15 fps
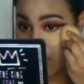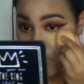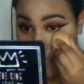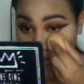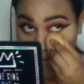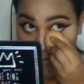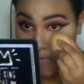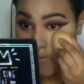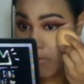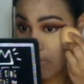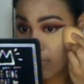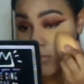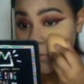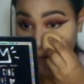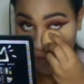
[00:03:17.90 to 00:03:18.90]
é,
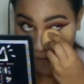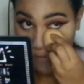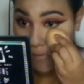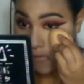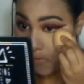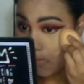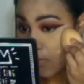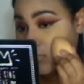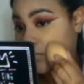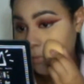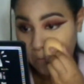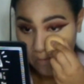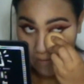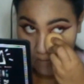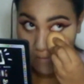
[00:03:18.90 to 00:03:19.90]
se eu não me engano esse pó
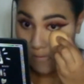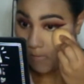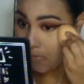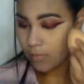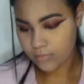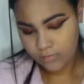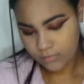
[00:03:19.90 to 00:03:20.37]
banana é da Zanf,